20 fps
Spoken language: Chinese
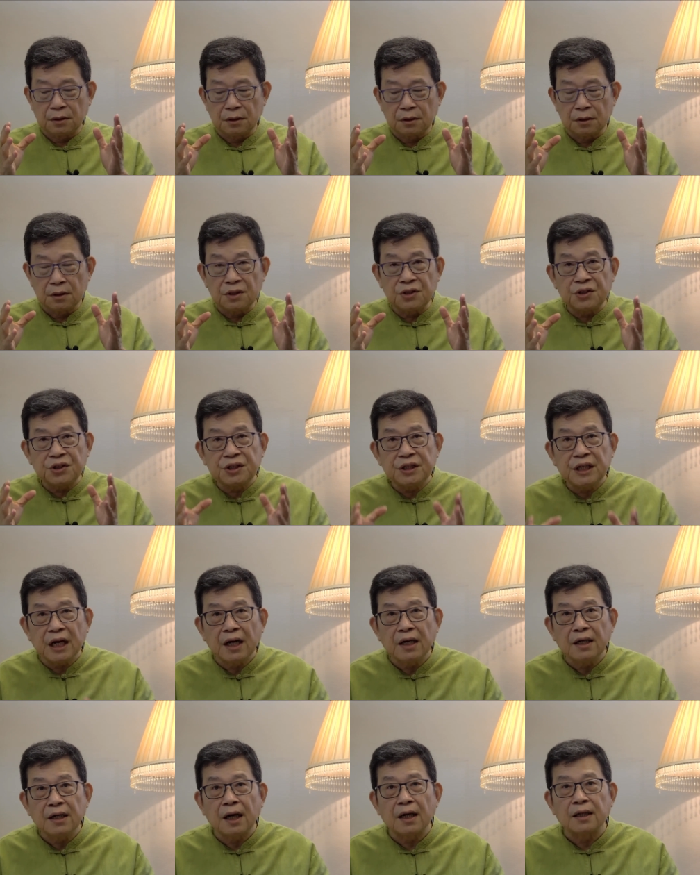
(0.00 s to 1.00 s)
香
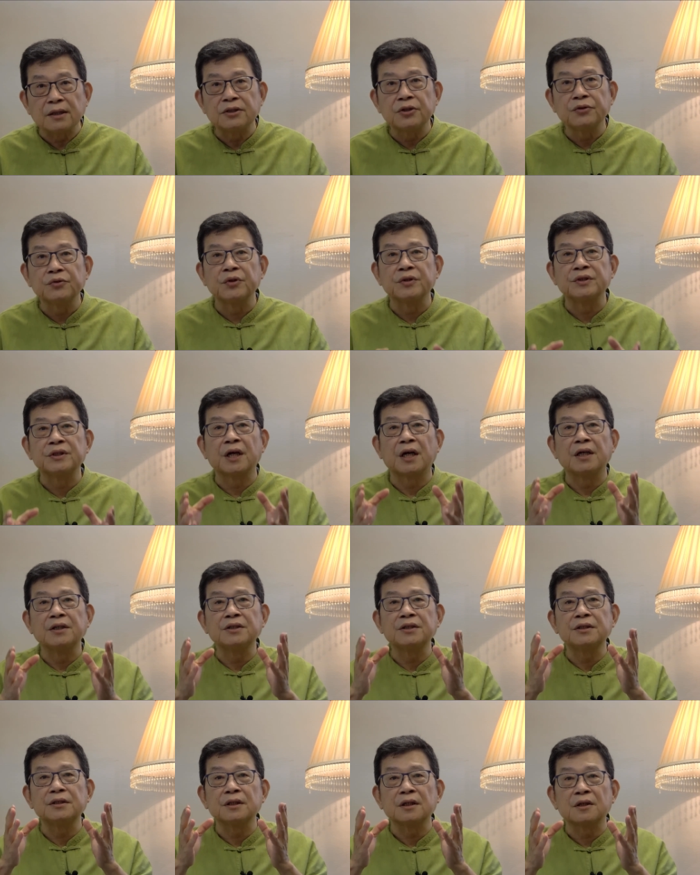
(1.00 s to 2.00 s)
港这座城
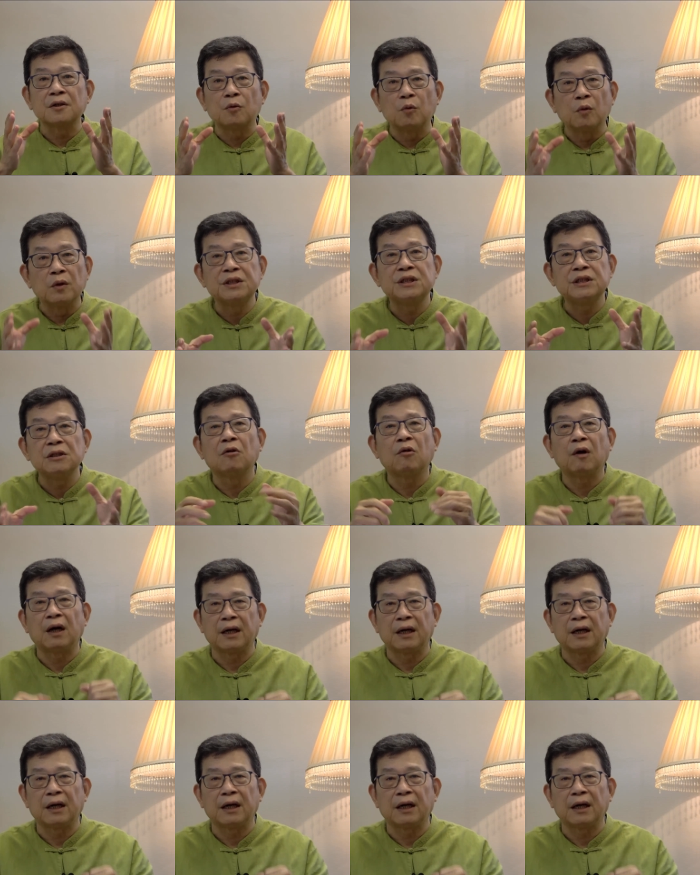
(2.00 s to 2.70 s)
市的国际化。